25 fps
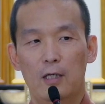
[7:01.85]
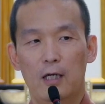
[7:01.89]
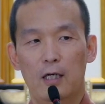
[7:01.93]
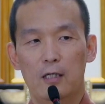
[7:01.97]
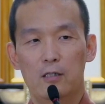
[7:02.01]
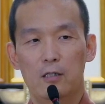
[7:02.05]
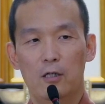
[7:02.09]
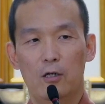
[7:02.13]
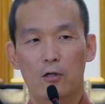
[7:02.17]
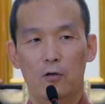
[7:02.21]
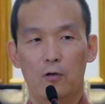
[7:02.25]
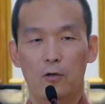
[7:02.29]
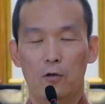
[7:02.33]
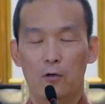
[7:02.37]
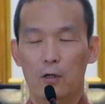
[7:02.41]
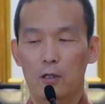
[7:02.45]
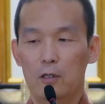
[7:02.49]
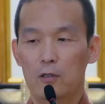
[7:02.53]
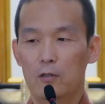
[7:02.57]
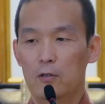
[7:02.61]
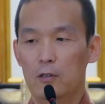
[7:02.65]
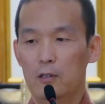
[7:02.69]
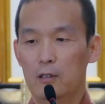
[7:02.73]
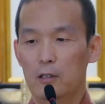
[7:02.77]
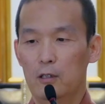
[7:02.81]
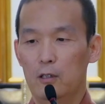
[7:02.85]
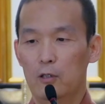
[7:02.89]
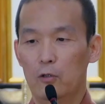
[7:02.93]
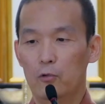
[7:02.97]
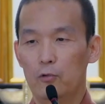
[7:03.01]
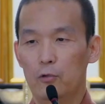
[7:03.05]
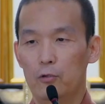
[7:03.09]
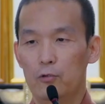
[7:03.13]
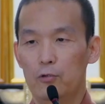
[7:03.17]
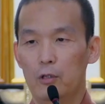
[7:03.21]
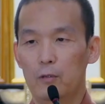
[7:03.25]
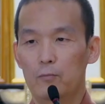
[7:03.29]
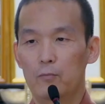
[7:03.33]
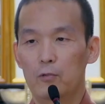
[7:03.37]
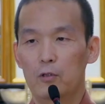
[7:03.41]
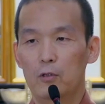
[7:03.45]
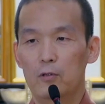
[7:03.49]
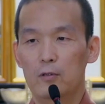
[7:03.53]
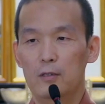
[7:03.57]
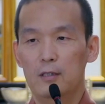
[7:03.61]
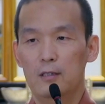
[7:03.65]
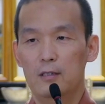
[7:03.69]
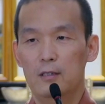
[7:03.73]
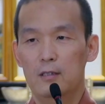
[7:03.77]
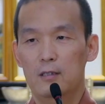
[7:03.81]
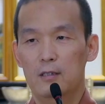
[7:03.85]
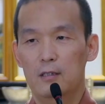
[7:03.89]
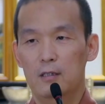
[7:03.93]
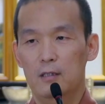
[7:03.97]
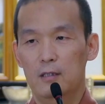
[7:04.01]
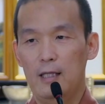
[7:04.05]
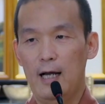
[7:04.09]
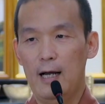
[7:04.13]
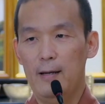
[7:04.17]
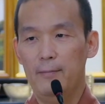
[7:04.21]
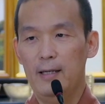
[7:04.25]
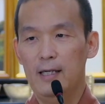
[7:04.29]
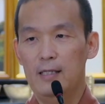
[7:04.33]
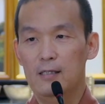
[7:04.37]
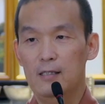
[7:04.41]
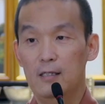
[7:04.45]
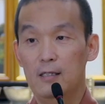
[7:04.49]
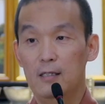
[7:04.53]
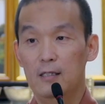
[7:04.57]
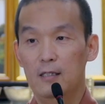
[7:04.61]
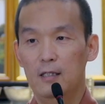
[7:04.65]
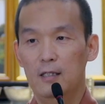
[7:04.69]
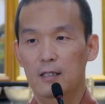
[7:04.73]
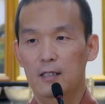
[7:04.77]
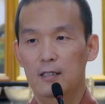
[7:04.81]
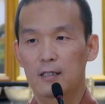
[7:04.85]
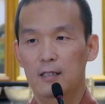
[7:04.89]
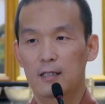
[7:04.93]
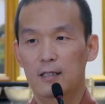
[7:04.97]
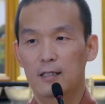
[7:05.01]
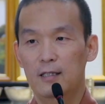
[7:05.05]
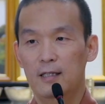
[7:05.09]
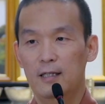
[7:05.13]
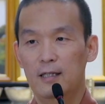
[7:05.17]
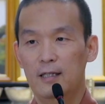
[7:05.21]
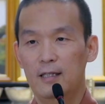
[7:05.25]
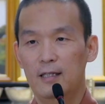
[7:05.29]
然后叫皇宫里的宫女全部都打扮成天人，